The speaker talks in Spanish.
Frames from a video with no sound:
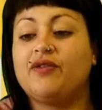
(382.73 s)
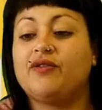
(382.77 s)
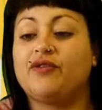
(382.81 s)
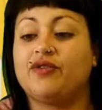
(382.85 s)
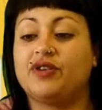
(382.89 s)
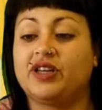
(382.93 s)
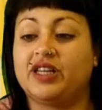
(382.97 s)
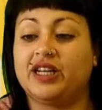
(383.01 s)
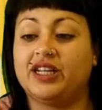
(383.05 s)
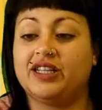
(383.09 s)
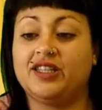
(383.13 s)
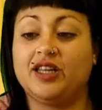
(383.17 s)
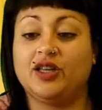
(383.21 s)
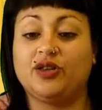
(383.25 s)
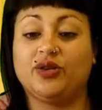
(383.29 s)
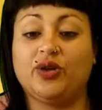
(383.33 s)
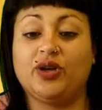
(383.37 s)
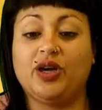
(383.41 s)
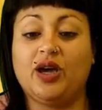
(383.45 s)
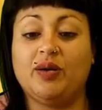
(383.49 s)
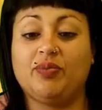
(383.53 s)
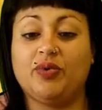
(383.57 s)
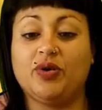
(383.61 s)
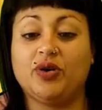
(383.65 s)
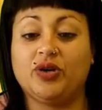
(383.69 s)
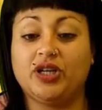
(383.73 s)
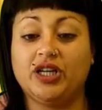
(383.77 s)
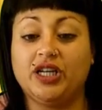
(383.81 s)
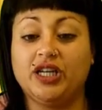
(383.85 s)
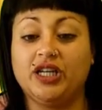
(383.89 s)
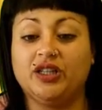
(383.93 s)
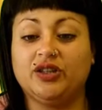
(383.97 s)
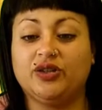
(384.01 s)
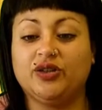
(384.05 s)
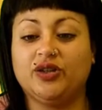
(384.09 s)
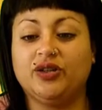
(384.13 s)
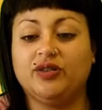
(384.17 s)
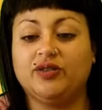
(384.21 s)
Fui creciendo de a
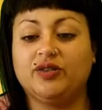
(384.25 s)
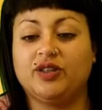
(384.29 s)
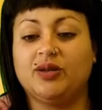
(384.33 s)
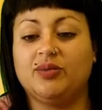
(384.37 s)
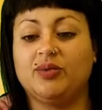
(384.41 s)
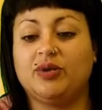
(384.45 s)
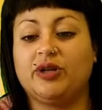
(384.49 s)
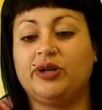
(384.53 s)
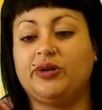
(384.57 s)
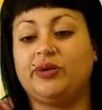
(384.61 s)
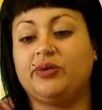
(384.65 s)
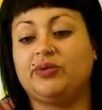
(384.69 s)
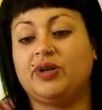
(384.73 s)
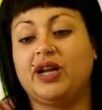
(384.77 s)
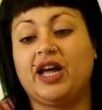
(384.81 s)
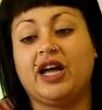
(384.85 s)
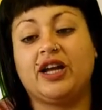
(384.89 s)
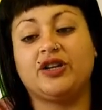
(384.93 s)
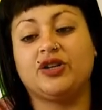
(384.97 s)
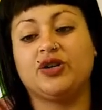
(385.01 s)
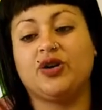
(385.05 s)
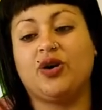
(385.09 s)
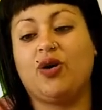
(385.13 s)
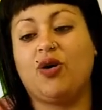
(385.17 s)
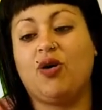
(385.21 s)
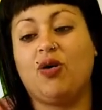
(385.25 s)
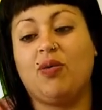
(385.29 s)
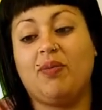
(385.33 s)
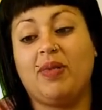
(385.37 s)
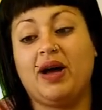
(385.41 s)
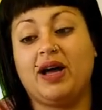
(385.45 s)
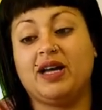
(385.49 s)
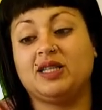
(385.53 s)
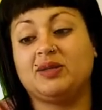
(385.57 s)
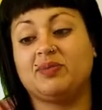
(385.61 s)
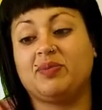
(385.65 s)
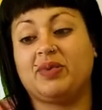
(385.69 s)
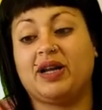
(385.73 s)
poquito, demoré un año o
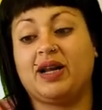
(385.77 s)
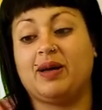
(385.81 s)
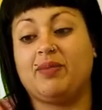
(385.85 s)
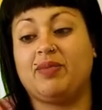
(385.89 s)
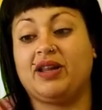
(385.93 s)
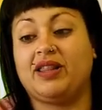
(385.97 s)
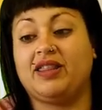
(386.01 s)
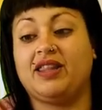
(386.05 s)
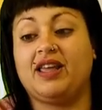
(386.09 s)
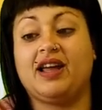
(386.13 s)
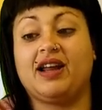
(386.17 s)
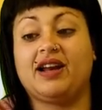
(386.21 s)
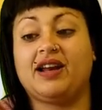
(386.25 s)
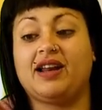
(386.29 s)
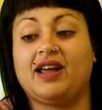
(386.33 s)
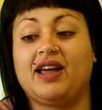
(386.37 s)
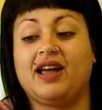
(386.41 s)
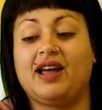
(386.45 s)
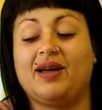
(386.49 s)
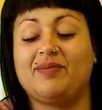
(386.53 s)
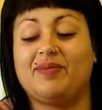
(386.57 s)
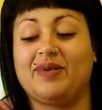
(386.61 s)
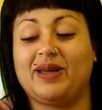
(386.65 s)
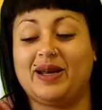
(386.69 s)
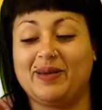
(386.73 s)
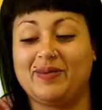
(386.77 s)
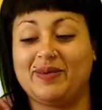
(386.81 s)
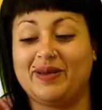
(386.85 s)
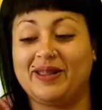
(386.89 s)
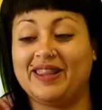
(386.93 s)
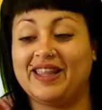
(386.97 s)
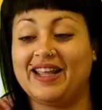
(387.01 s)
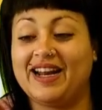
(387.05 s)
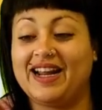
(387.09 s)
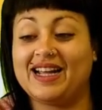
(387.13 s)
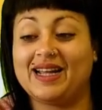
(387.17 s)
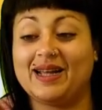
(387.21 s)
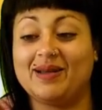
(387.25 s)
más para aprender, para
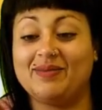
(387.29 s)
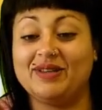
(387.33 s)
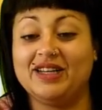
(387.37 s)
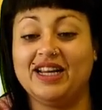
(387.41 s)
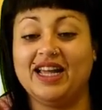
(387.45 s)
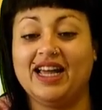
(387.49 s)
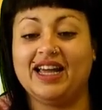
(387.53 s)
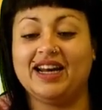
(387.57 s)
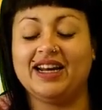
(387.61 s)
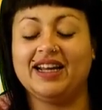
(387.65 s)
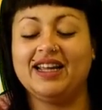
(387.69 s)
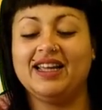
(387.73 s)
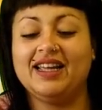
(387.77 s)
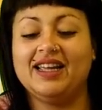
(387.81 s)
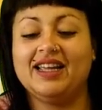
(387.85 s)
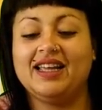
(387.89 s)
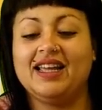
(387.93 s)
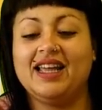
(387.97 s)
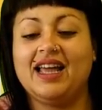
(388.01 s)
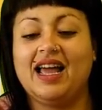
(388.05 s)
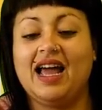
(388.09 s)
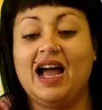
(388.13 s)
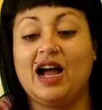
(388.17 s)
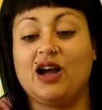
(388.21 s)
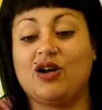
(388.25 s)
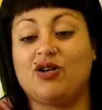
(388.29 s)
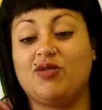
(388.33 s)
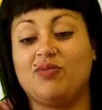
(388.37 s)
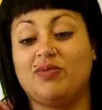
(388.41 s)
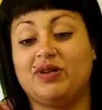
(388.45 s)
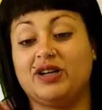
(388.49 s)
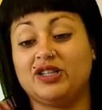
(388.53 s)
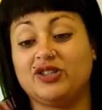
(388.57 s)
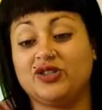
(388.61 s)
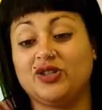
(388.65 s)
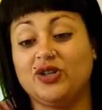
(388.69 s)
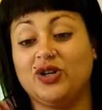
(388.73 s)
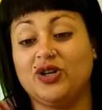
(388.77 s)
aprender a caminar, a
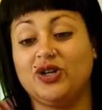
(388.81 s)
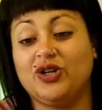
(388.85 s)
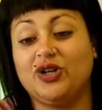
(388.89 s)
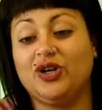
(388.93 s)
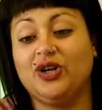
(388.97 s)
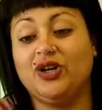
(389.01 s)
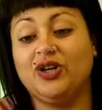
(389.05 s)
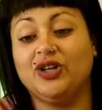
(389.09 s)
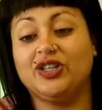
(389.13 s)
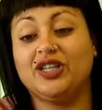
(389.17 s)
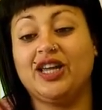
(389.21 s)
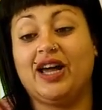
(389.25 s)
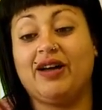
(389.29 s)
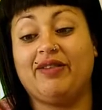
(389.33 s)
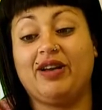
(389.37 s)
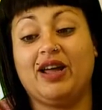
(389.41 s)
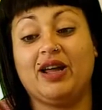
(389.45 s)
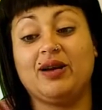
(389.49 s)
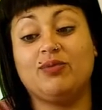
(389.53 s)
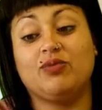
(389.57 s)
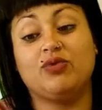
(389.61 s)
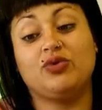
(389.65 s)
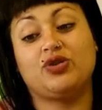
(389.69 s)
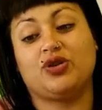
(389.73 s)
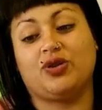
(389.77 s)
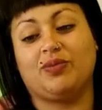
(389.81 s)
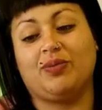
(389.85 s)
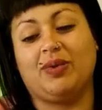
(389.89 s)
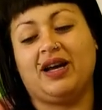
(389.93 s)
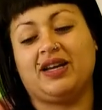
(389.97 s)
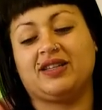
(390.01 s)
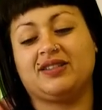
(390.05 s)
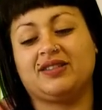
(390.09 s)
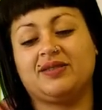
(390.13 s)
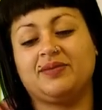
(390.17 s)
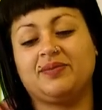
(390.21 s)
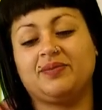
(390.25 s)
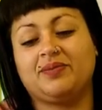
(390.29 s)
comer solo y a hablar mucho
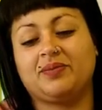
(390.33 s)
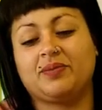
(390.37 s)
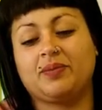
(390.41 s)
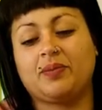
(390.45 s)
más.